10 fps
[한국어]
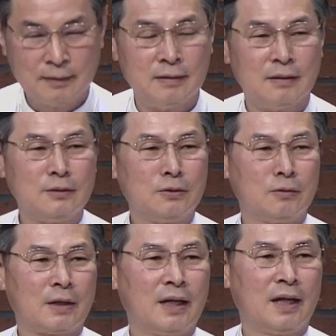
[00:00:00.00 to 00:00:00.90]

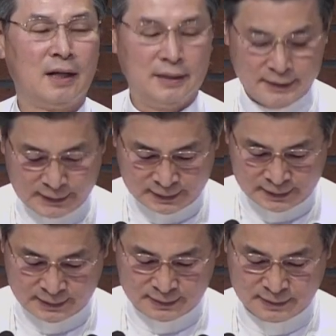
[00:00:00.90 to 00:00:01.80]
어디로 가야 할지
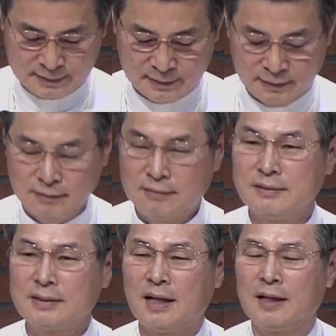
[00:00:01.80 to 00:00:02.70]

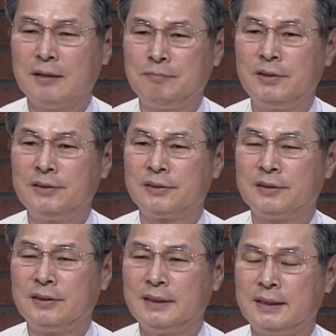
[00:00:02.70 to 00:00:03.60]
어떤 상황이
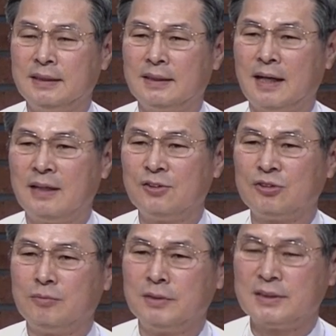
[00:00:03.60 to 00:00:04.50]
펼쳐질지 알
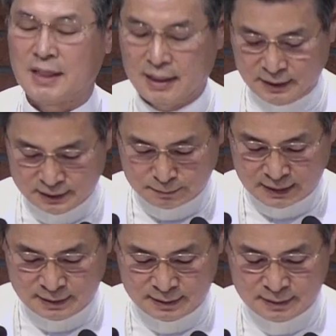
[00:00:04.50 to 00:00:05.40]
수 없는
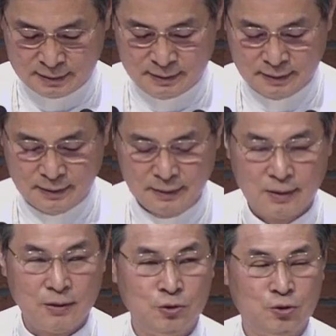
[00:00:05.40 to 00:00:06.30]
상황이지만
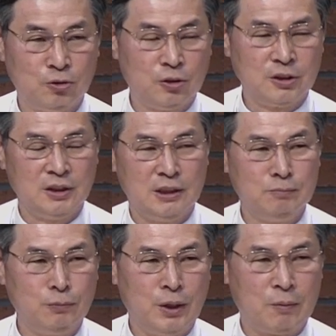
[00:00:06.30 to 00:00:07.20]
주어진
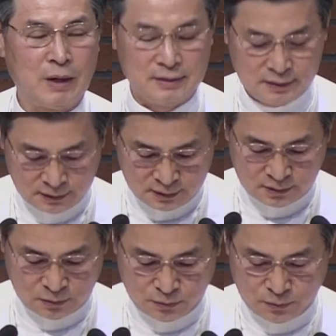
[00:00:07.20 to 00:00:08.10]
임무의
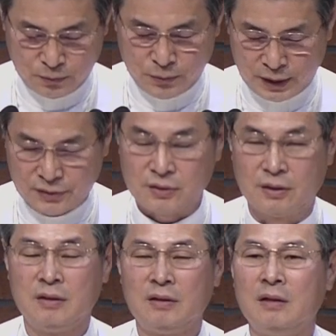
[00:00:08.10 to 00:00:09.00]
완성을
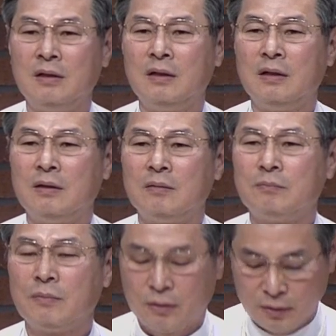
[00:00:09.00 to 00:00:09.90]
위해서
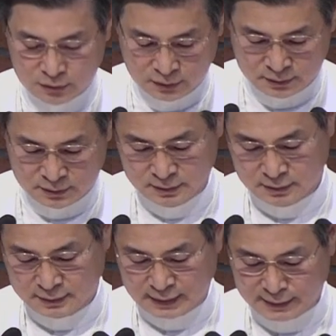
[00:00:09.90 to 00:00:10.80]
모든
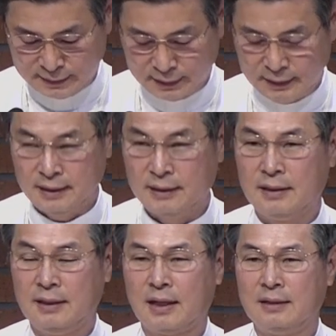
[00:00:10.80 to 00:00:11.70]
난제를
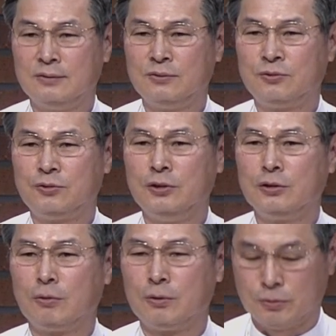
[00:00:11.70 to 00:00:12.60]
해결해 가는
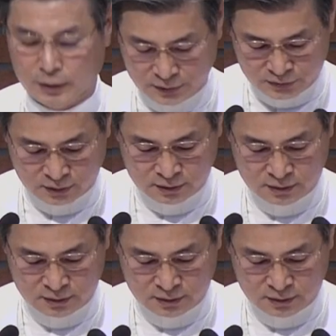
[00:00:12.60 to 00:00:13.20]
주인공을 통해서